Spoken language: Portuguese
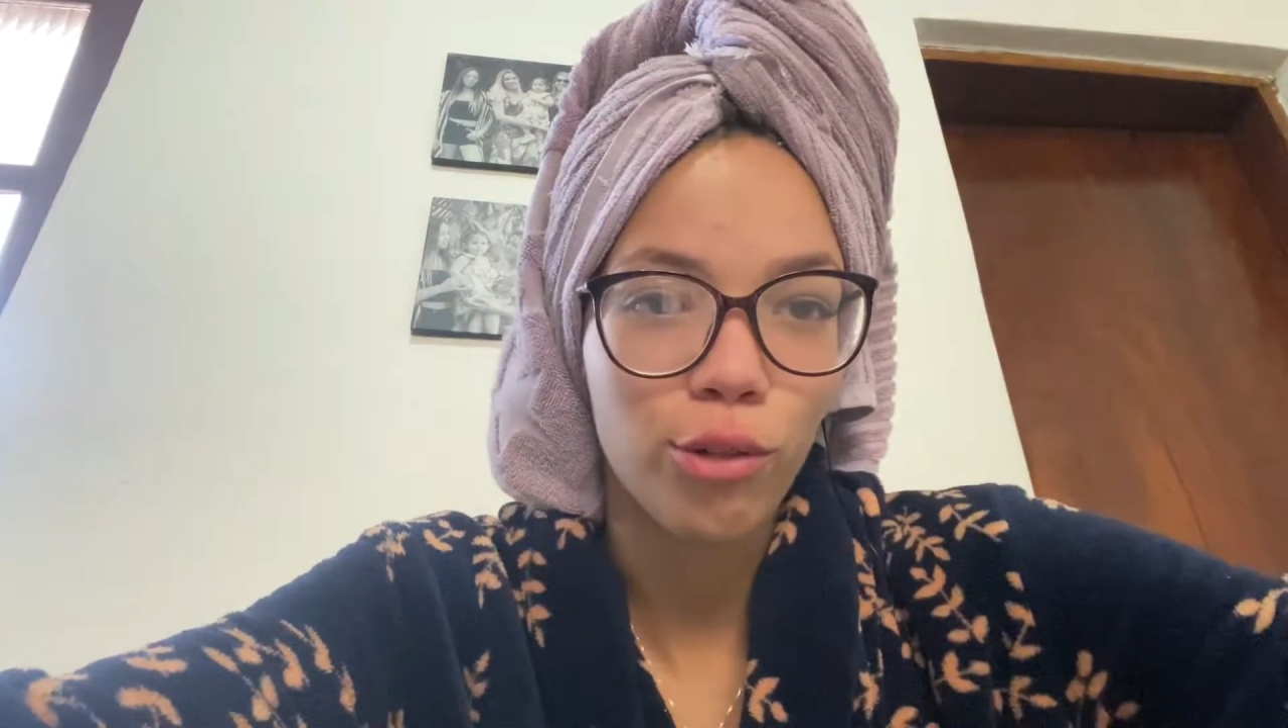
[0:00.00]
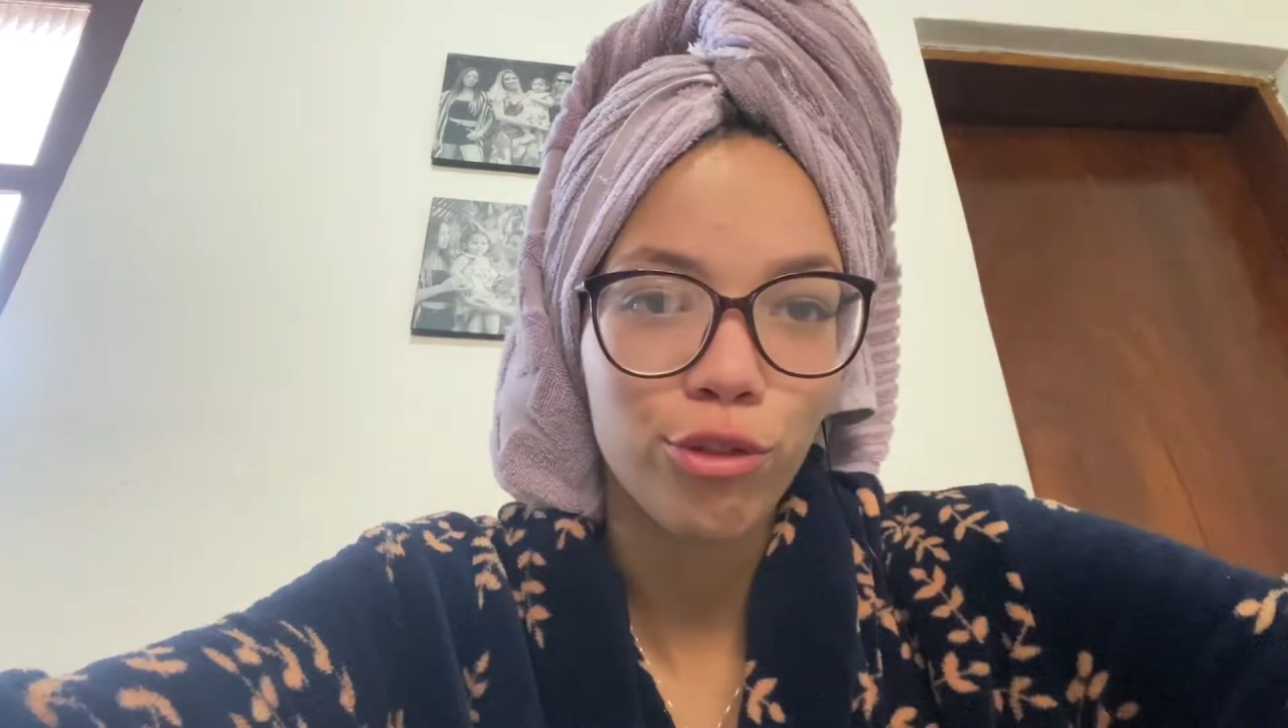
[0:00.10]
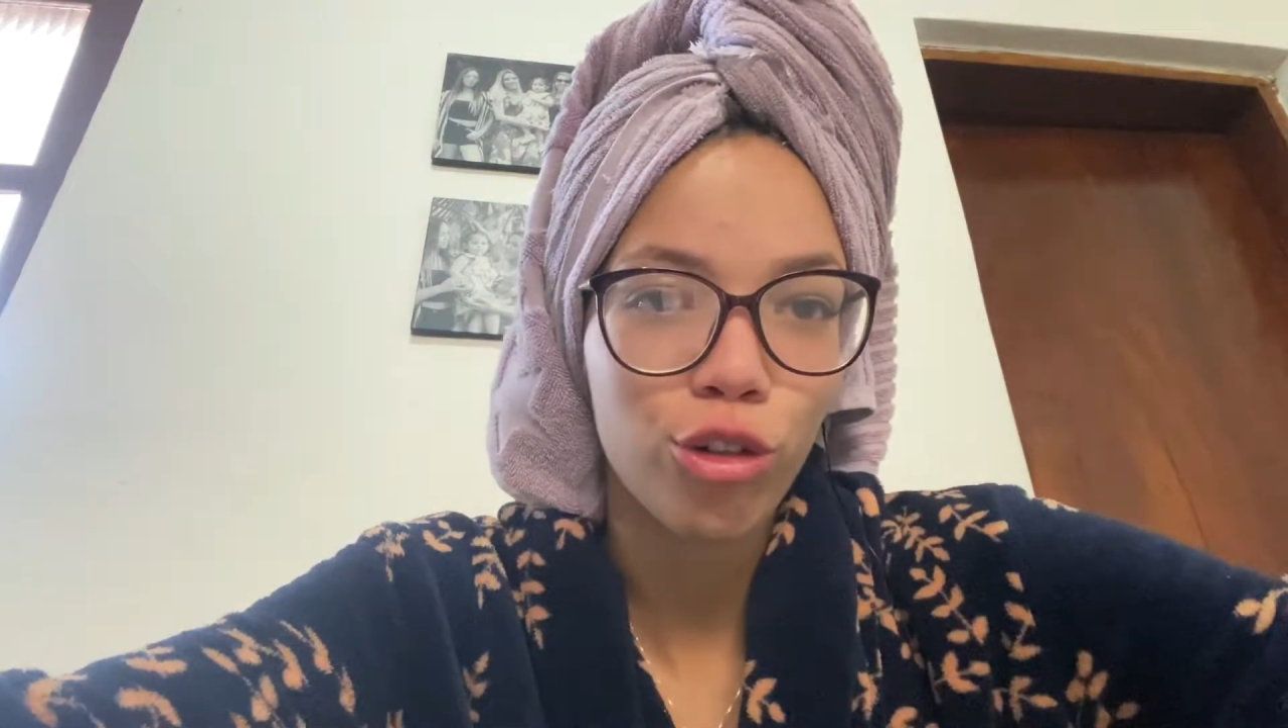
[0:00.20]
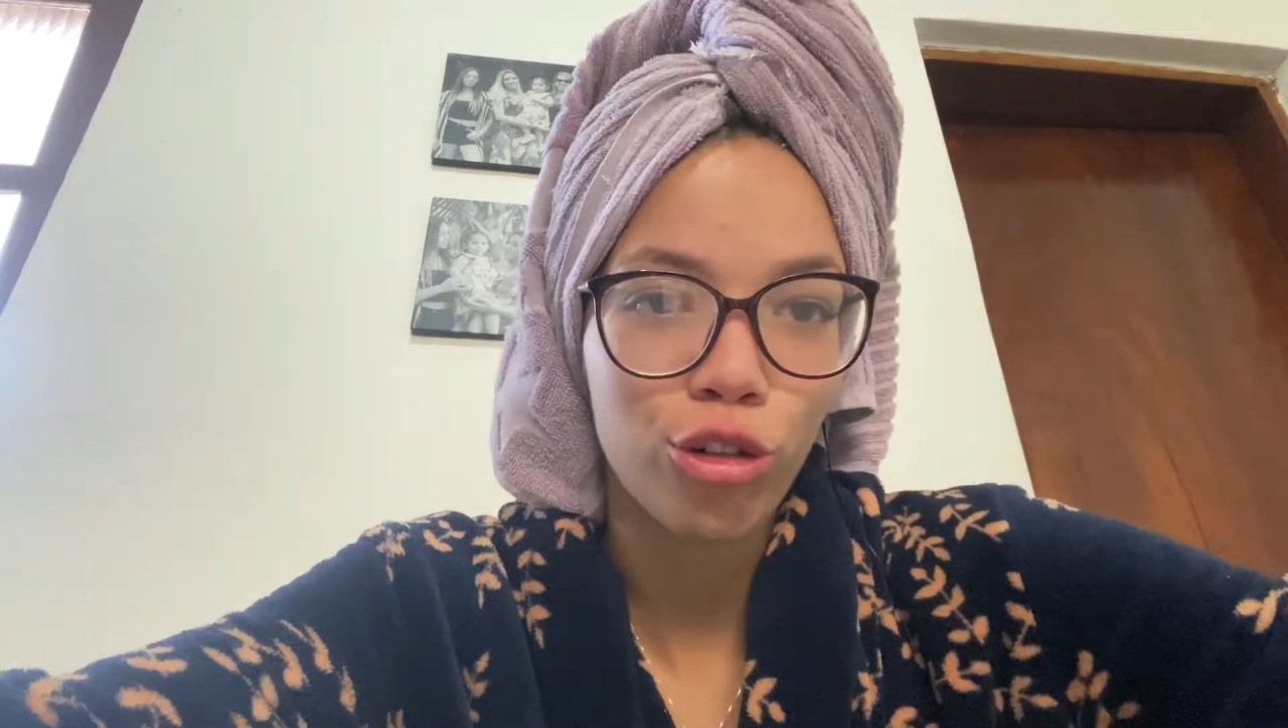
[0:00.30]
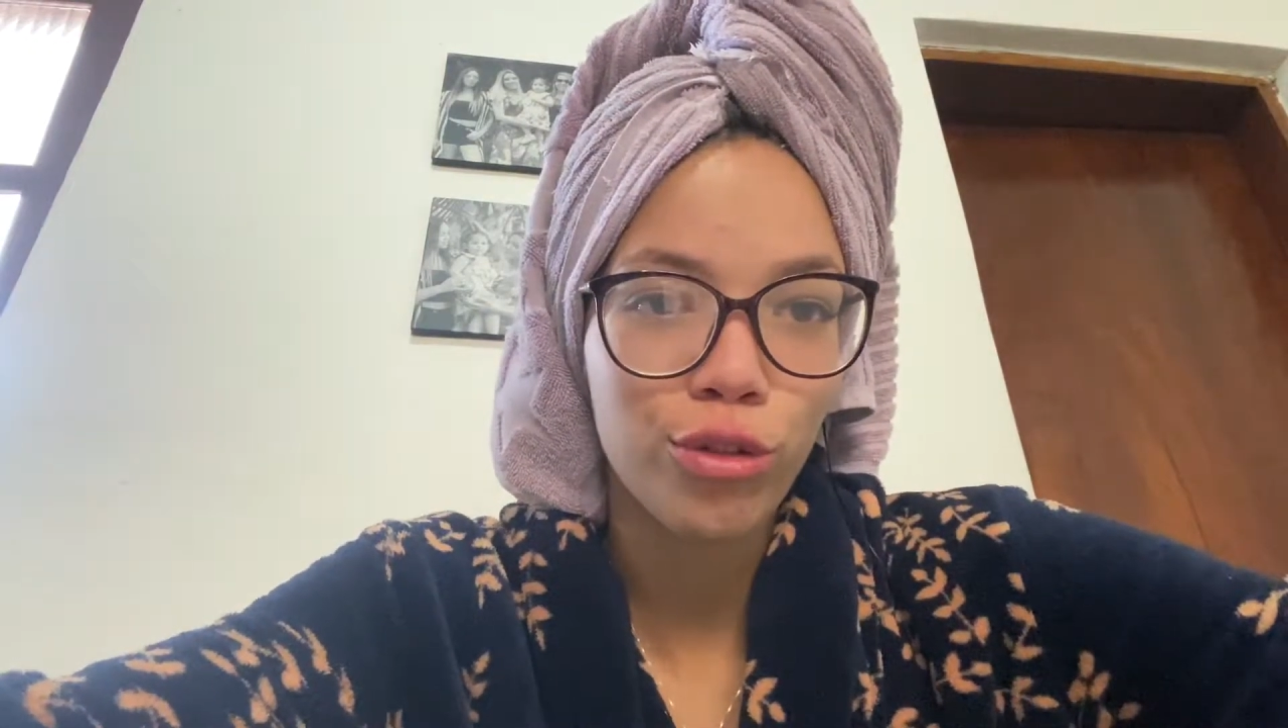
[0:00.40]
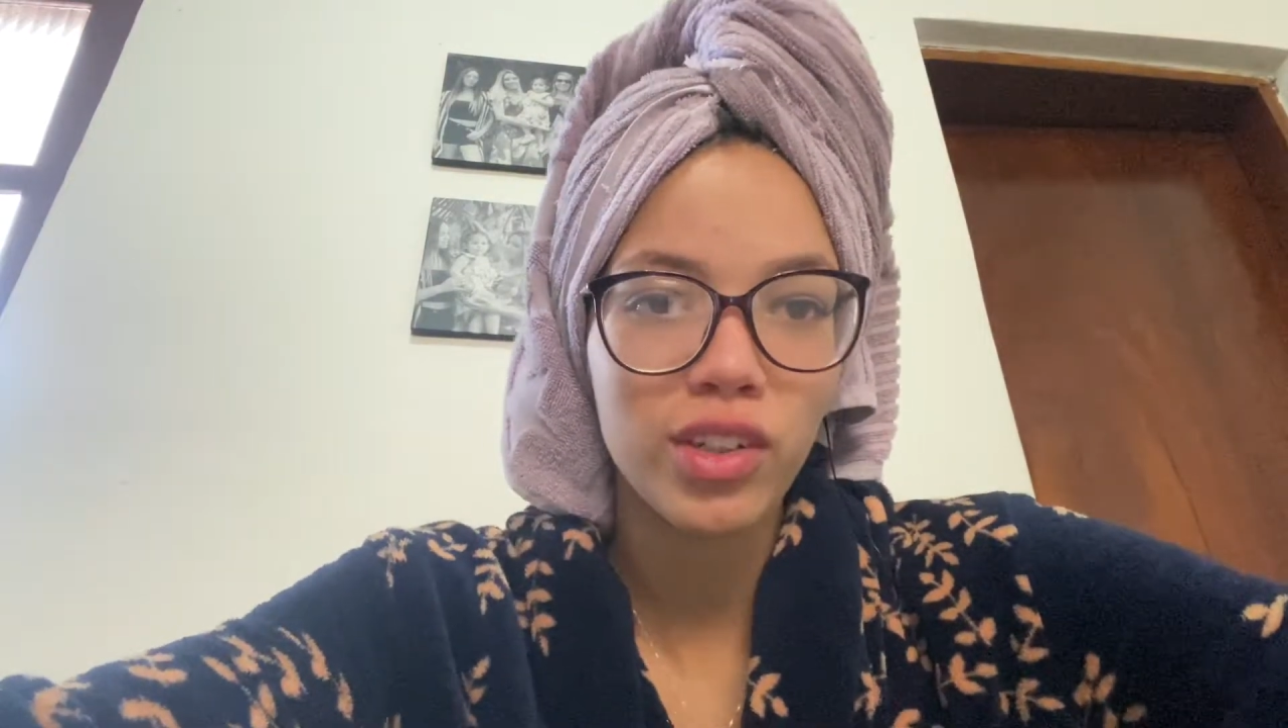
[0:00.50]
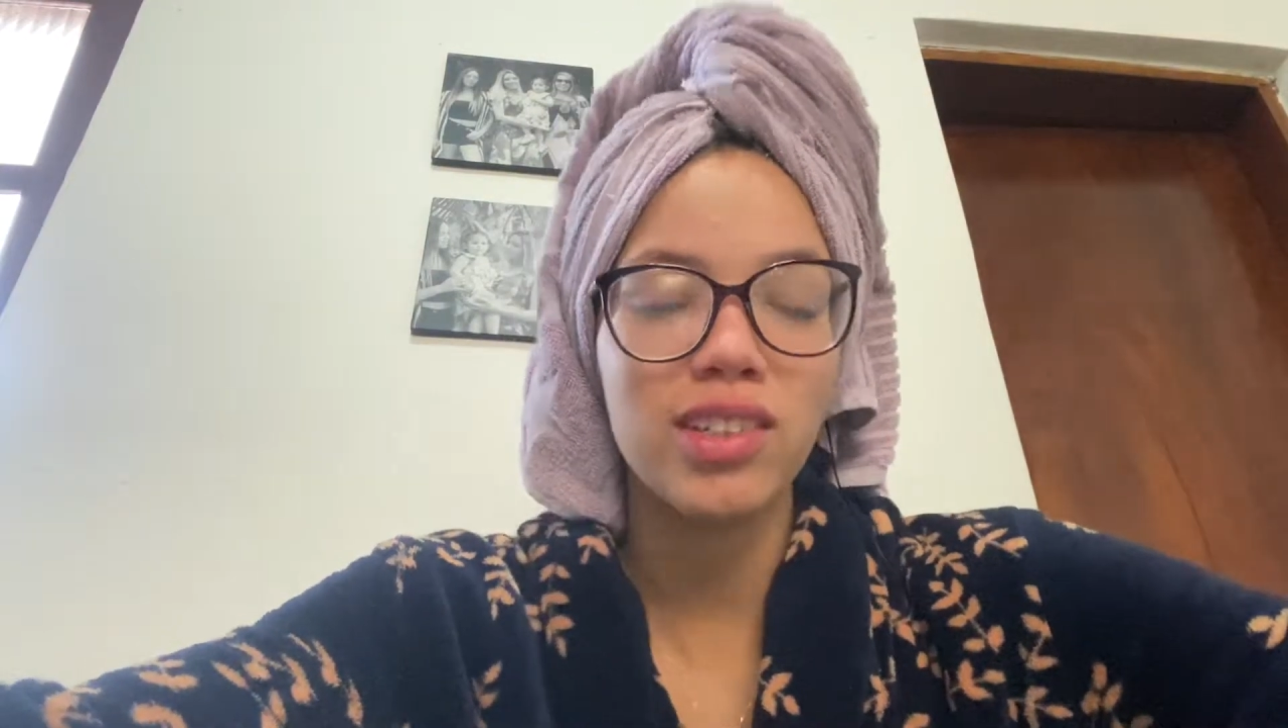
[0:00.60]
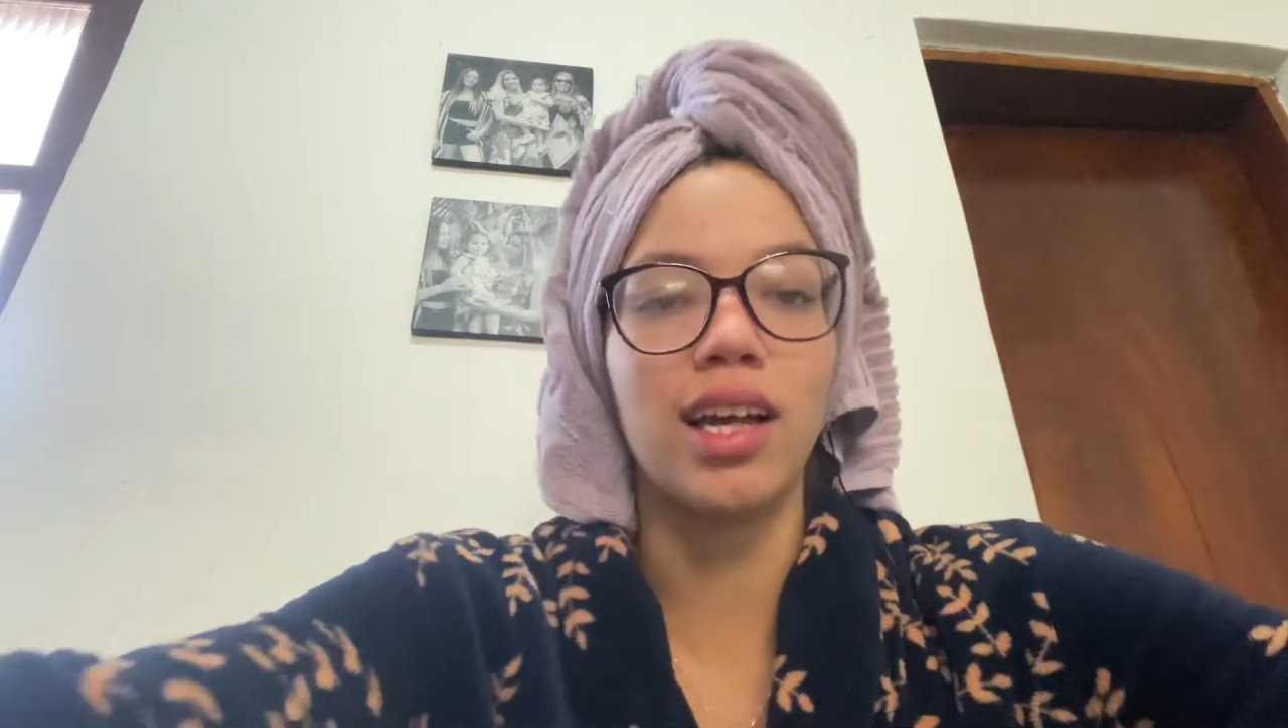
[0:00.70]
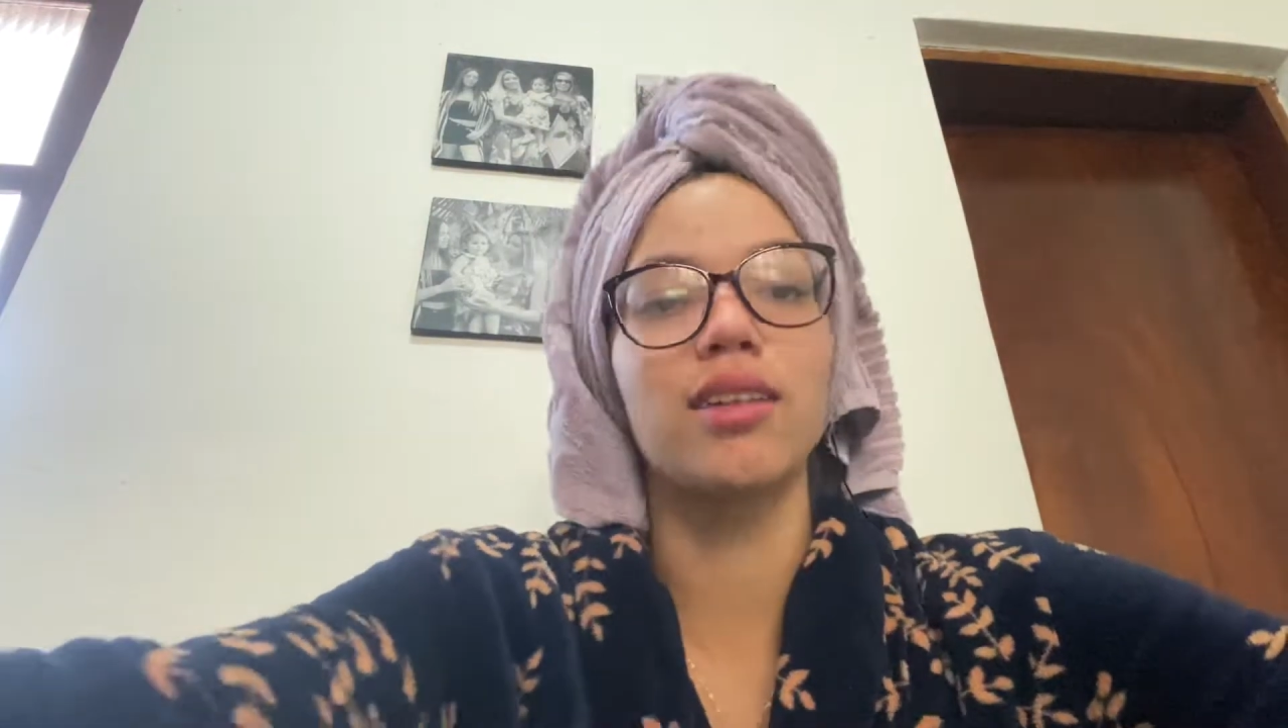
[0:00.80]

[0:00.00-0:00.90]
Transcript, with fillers: Vou confessar.